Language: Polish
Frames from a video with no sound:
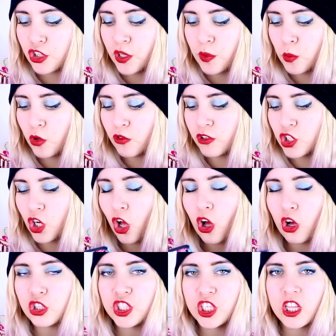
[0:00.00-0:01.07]
ty mówisz o
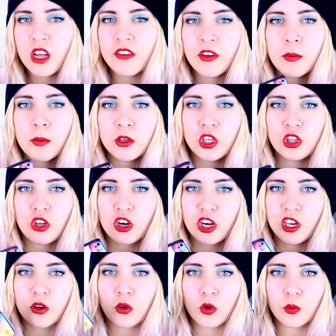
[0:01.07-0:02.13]
osiedlowym
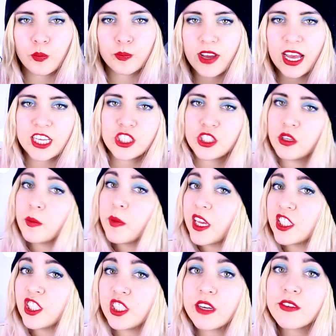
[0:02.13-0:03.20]
monitoringu? W każdym
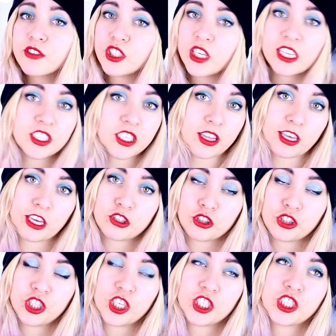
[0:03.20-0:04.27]
mieście, wszędzie takie
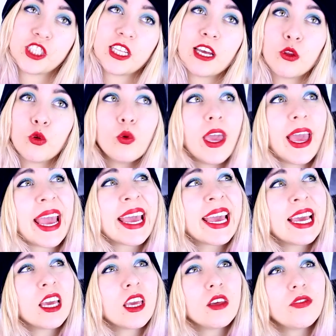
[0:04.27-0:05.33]
coś się znajduje
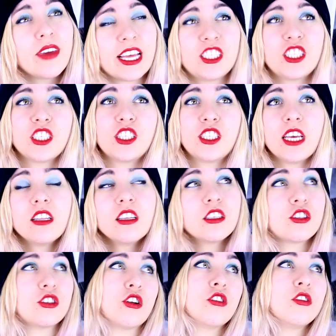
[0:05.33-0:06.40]
i wiecie, z jednej
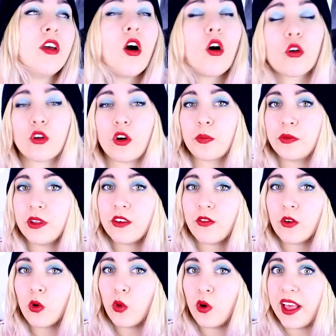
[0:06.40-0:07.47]
strony okropne i w
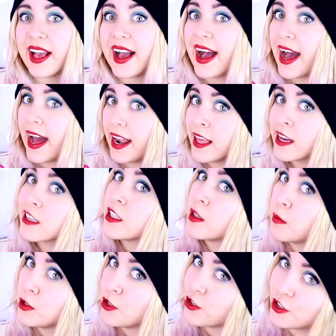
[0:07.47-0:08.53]
ogóle, ale
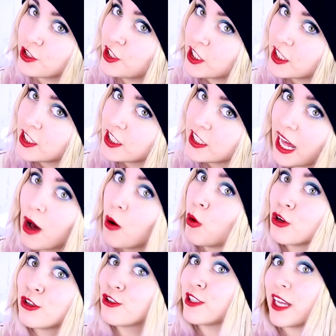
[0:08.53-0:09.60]
gdyby coś się
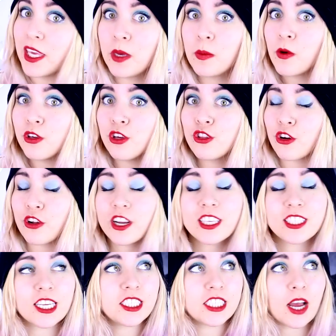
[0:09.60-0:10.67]
stało, to taki monitoring
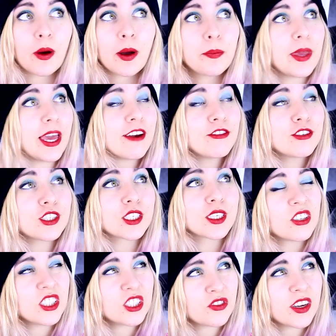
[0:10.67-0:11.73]
zadziała pierwszy.
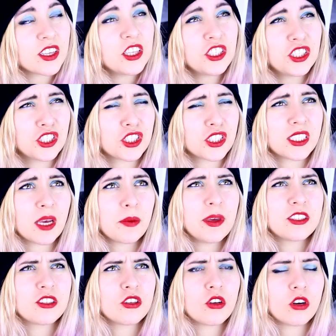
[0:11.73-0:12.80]
Chociaż faktycznie czasami
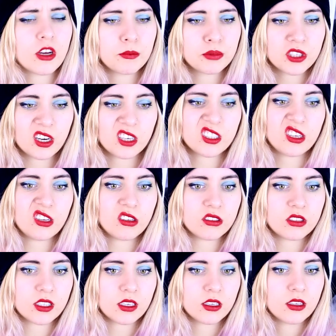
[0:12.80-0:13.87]
jest to trochę przerażające.